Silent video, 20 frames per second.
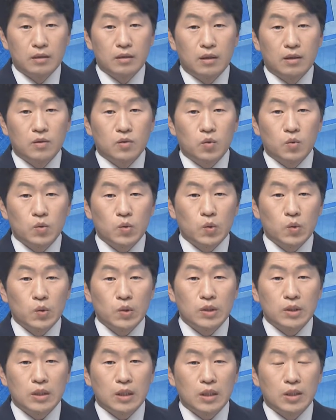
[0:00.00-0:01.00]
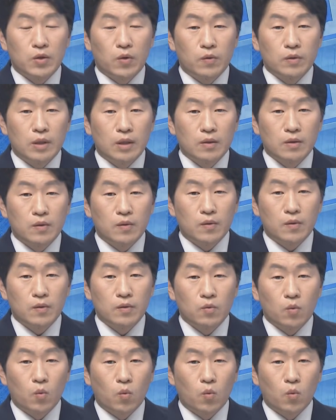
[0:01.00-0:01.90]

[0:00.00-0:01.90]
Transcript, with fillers: 네, 송철호 시장이 영남권